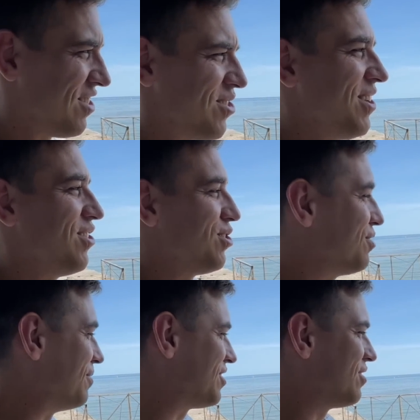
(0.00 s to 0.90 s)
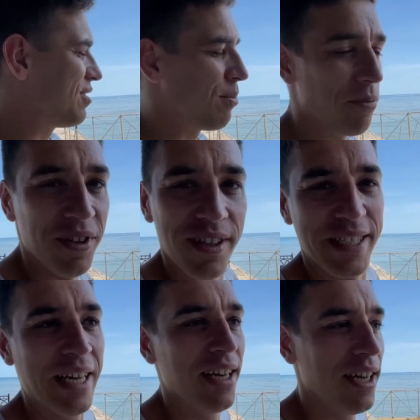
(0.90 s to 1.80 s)
сегодня ночью мне все это вспомнилось,
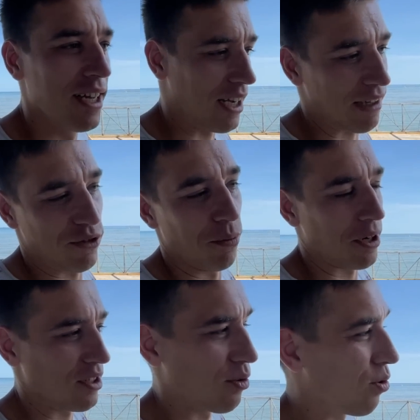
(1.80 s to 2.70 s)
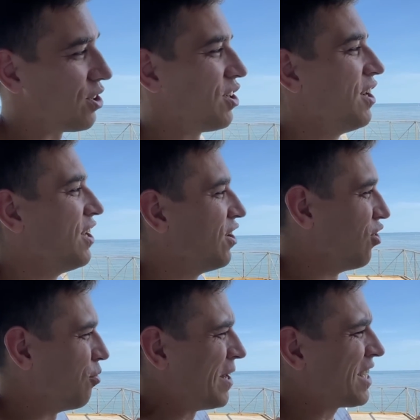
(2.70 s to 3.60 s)
как все происходит.
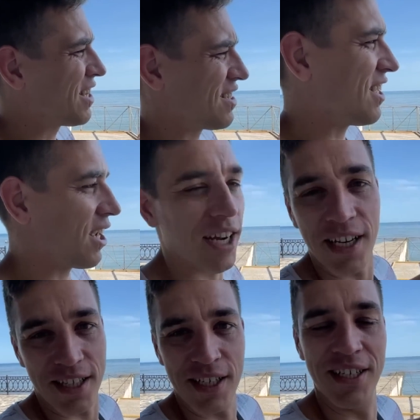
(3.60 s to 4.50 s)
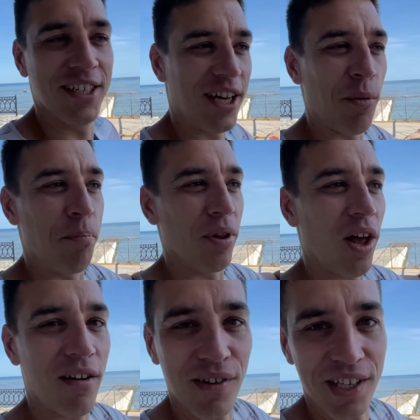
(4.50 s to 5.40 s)
У меня это, знаете, как это, как
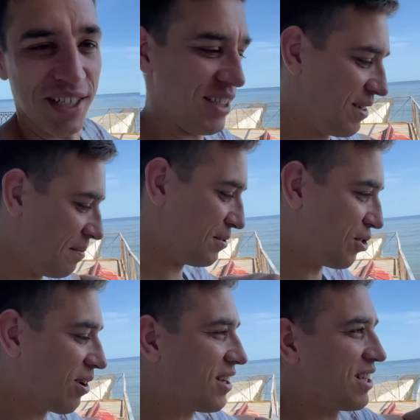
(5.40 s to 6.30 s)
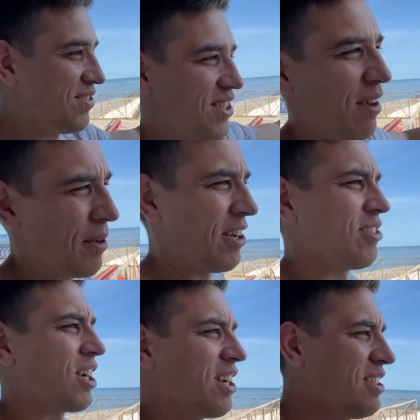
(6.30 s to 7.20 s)
плавание, только над всеми. Я вот
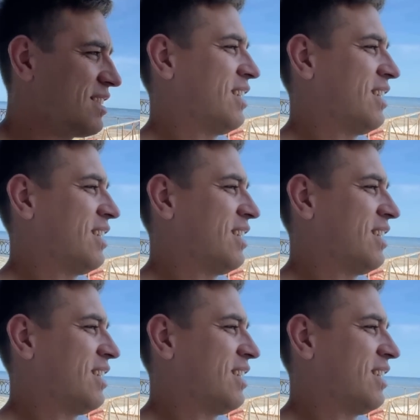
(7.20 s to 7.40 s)
так раз